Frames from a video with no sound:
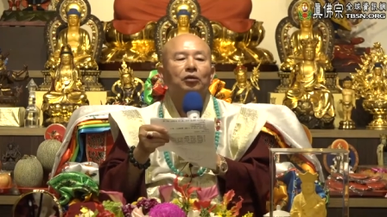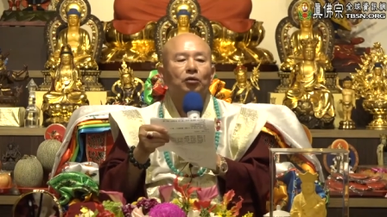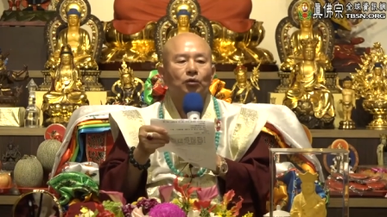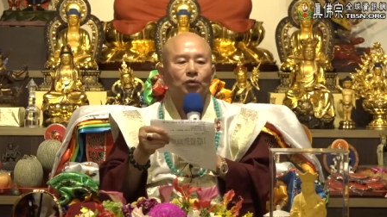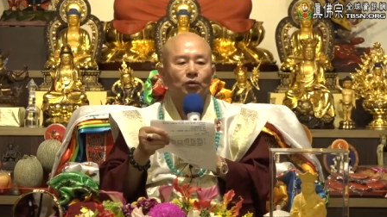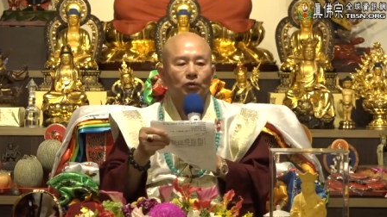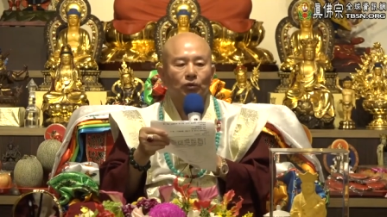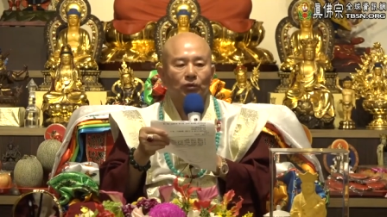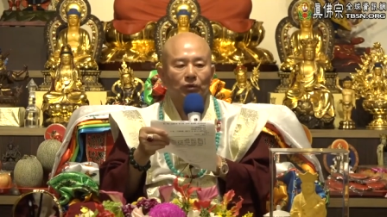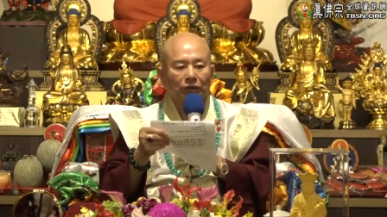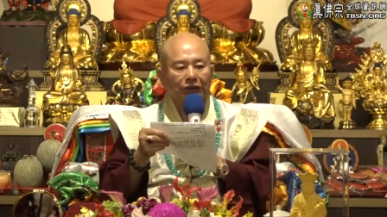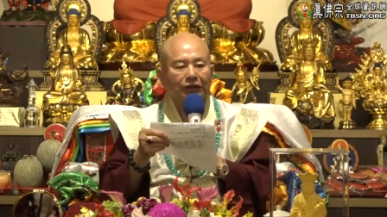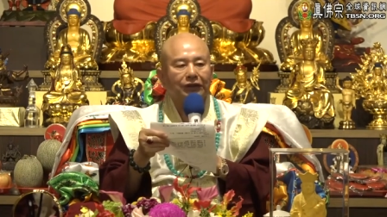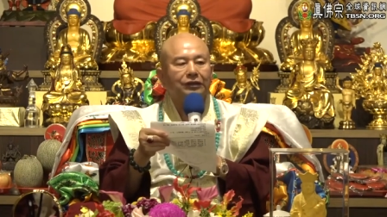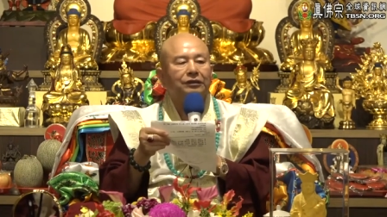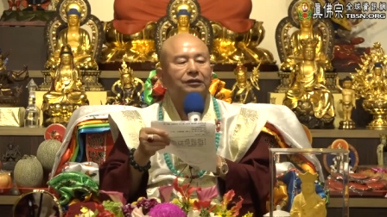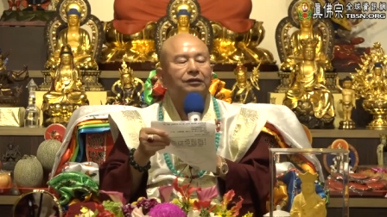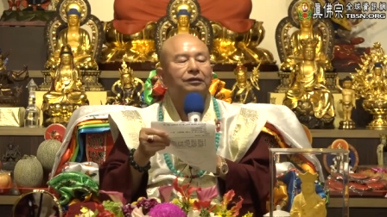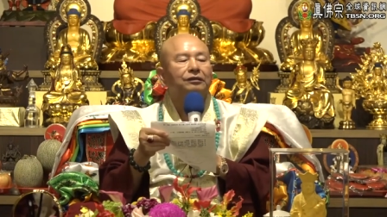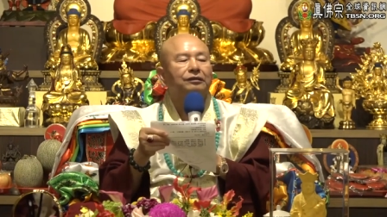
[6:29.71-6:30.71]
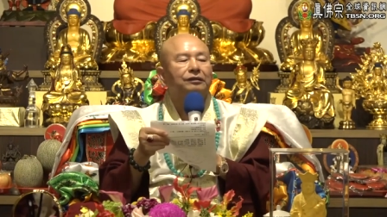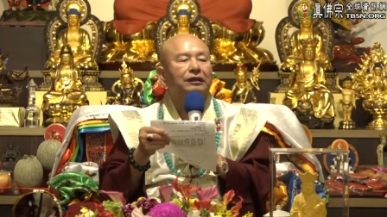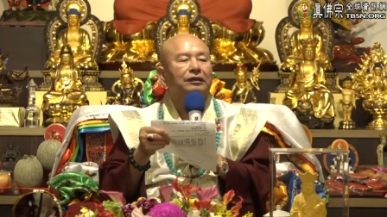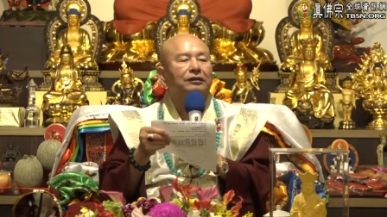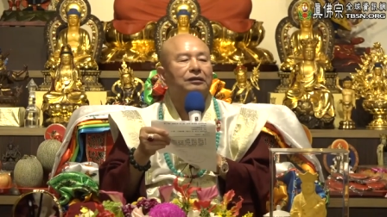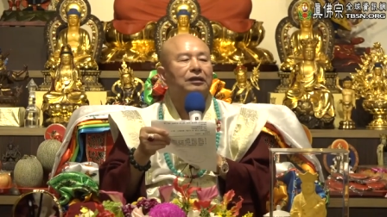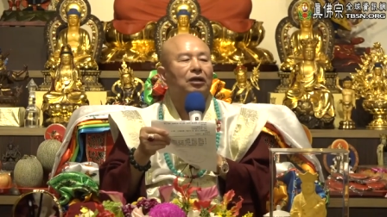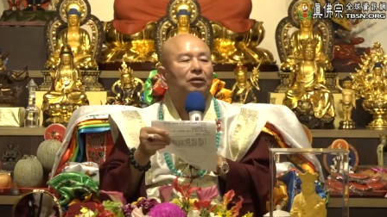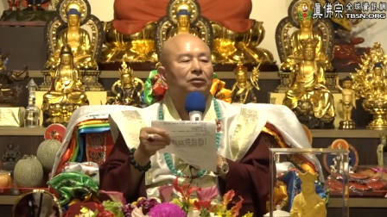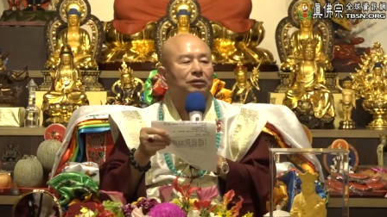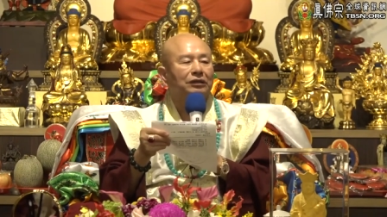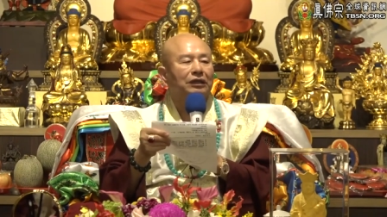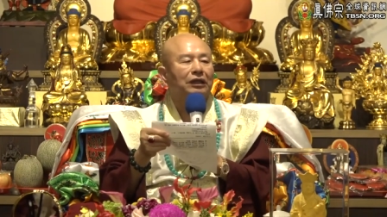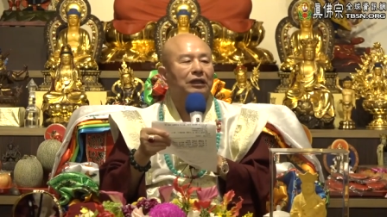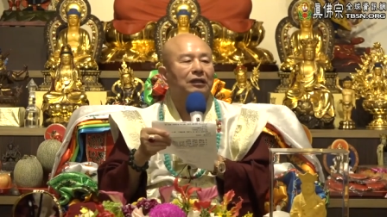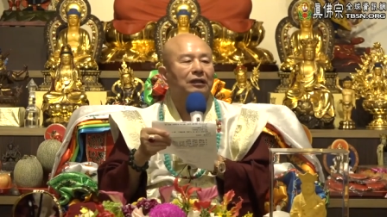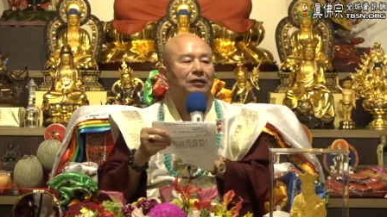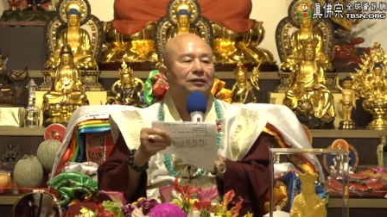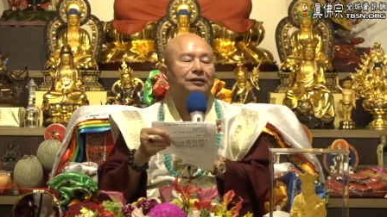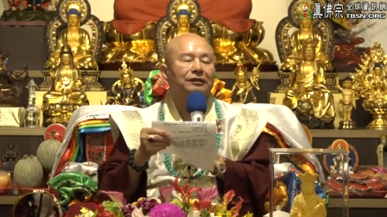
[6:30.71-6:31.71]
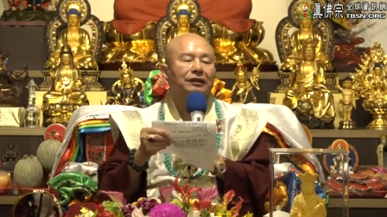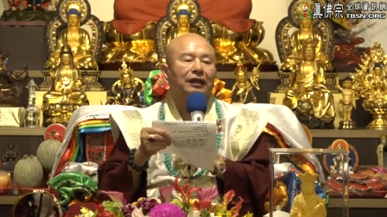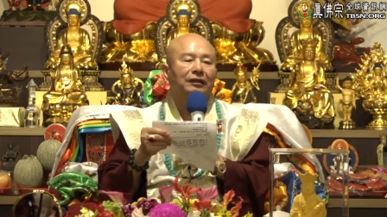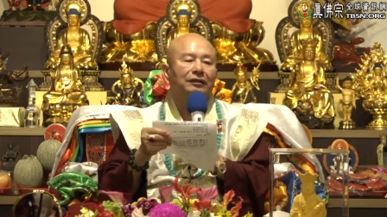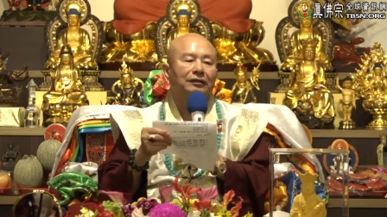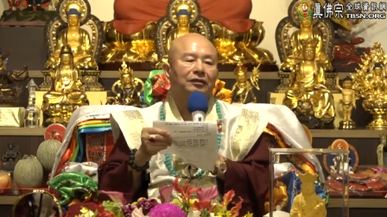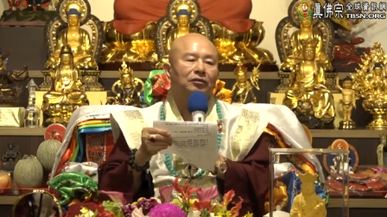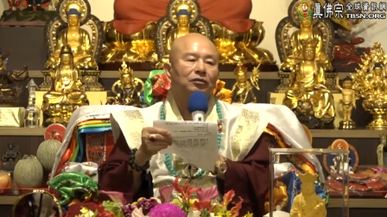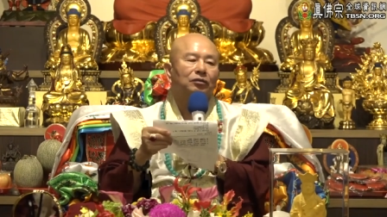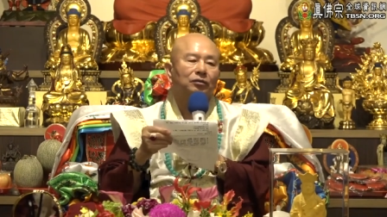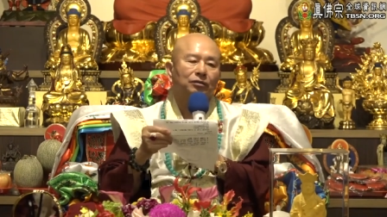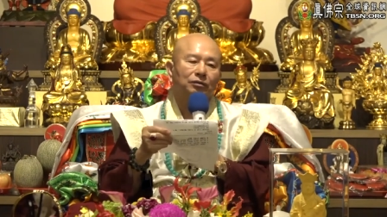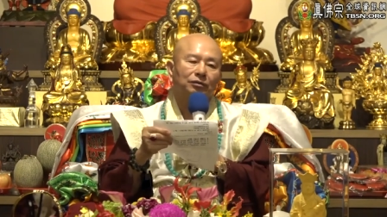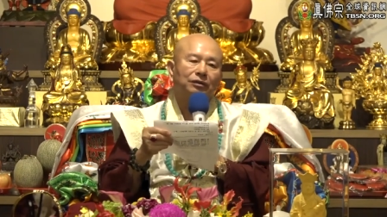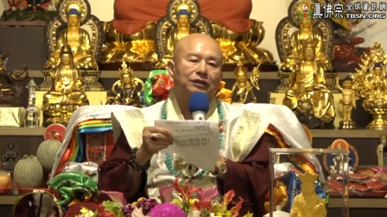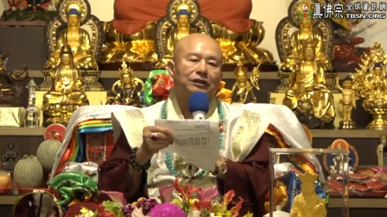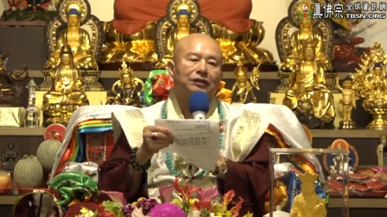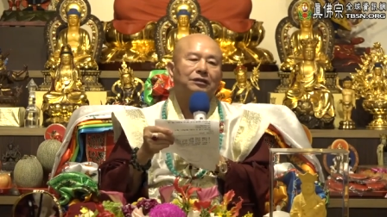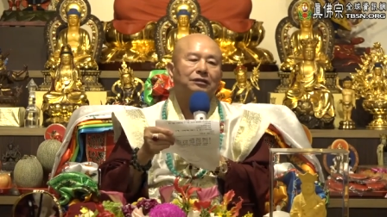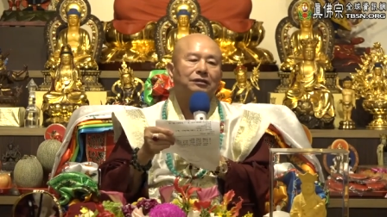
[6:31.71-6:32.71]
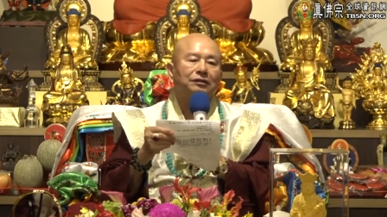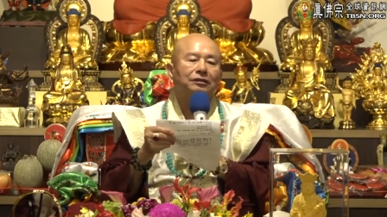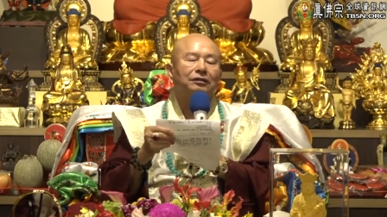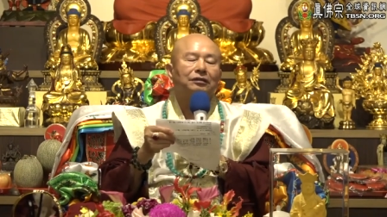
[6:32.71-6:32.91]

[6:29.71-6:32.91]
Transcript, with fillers: 五帝在道家来讲的五帝，